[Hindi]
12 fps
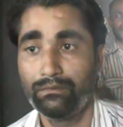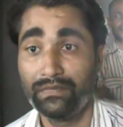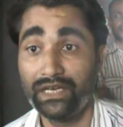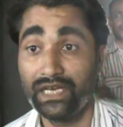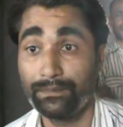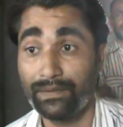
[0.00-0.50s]

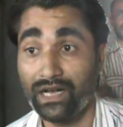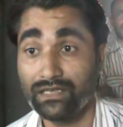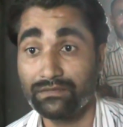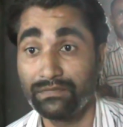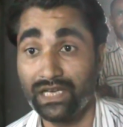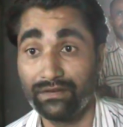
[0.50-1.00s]
मेरे
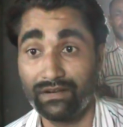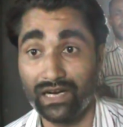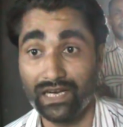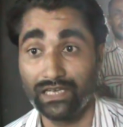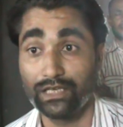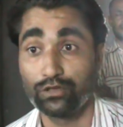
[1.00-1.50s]
पास मेरे
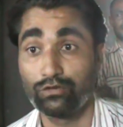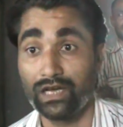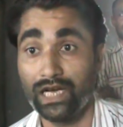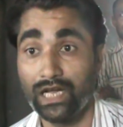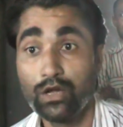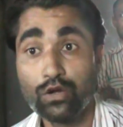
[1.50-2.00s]
वार्डन के
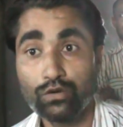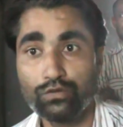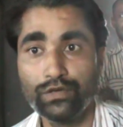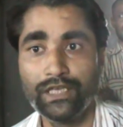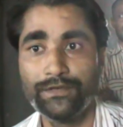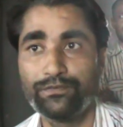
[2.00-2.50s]
द्वारा
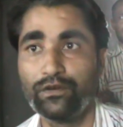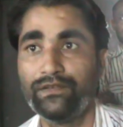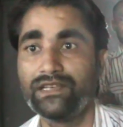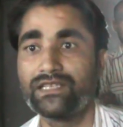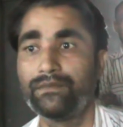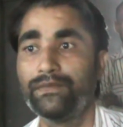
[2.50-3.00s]
कोई
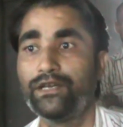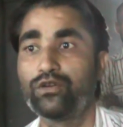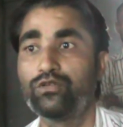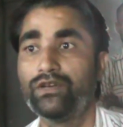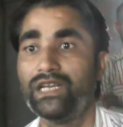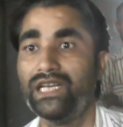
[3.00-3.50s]
इन्फॉर्मेशन मेरे
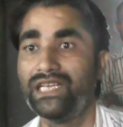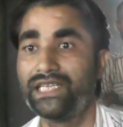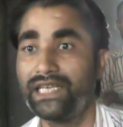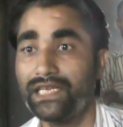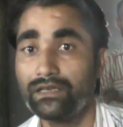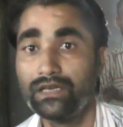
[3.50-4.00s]
को
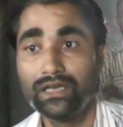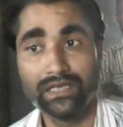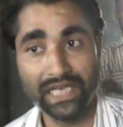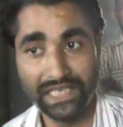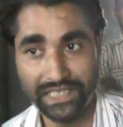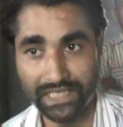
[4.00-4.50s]
डेलीकेट
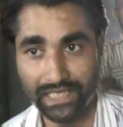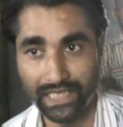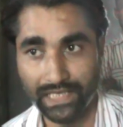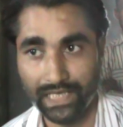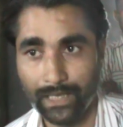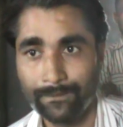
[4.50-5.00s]
नहीं की
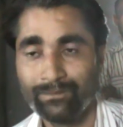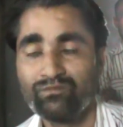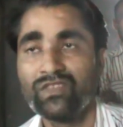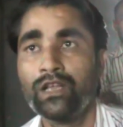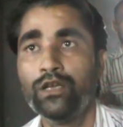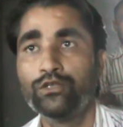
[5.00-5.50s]
गई है
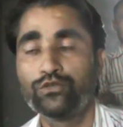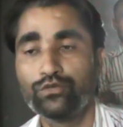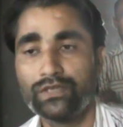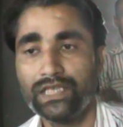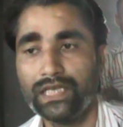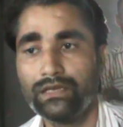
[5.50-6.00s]

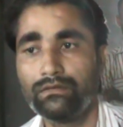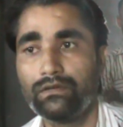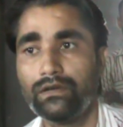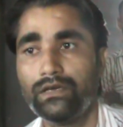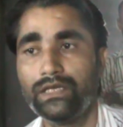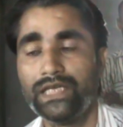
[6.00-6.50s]

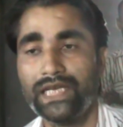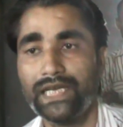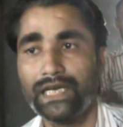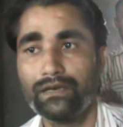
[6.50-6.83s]
चूँकि ये